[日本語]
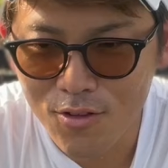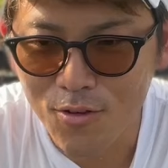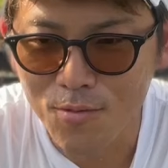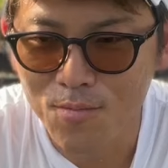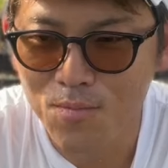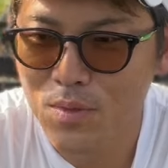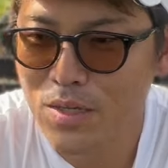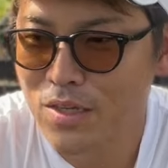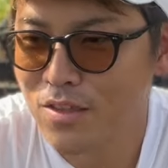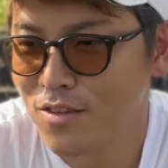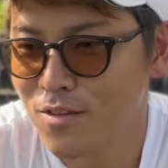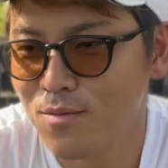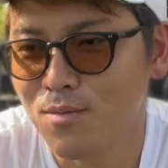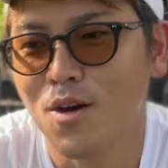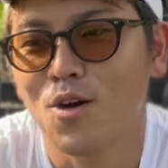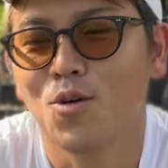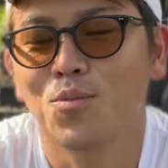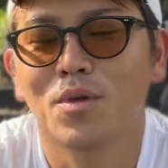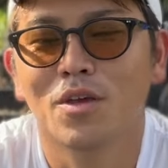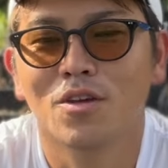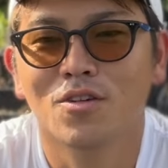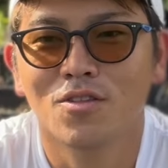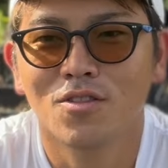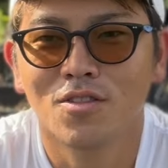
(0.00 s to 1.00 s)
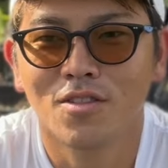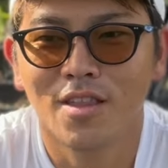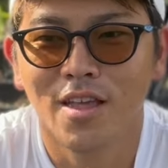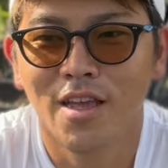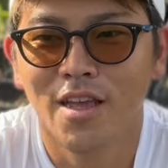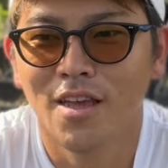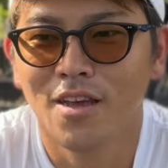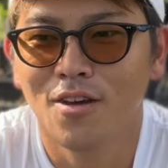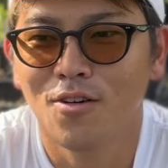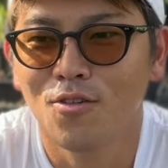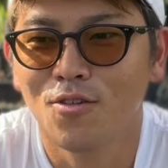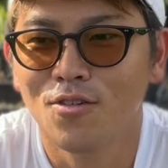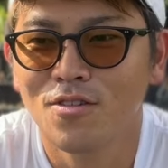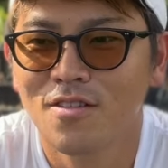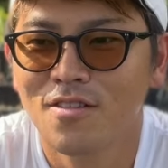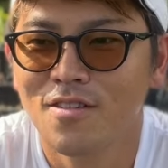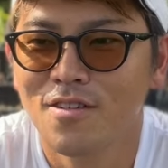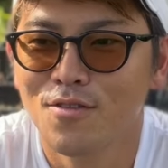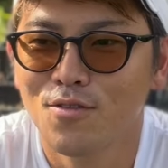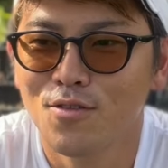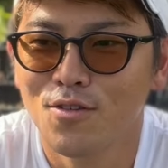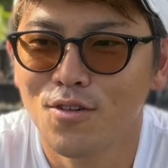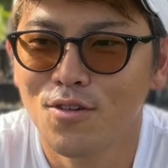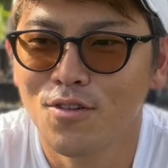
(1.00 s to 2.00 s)
の市場を巡って美味
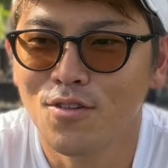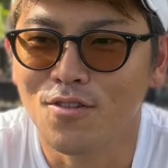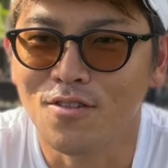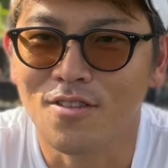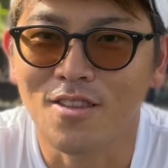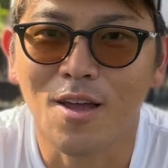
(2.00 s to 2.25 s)
しいフルーツを